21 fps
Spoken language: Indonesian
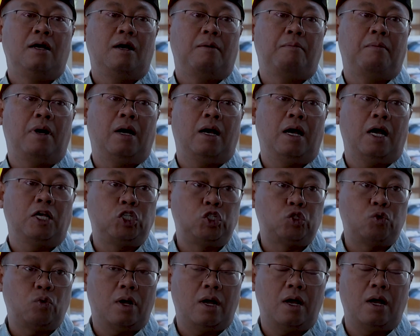
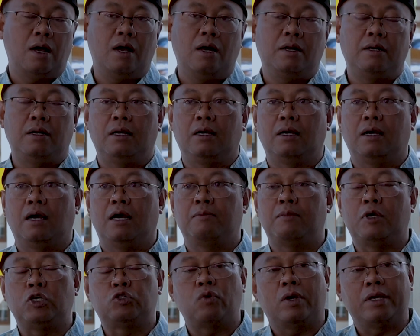mahasiswa, dengan
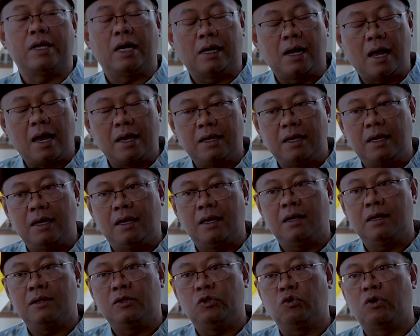mahasiswa yang
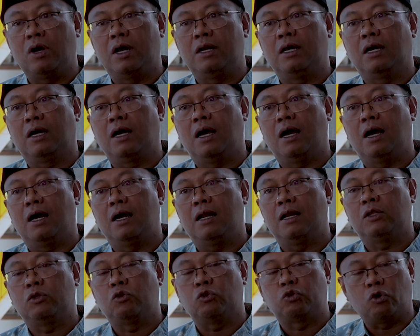lain, juga
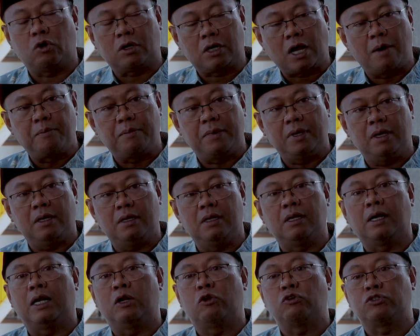dengan tutor kami,
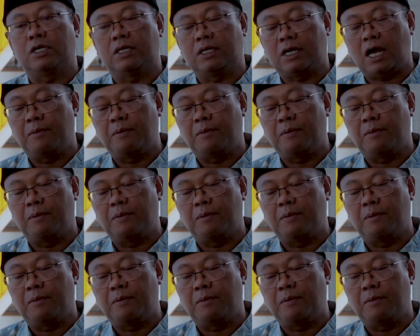dengan dosen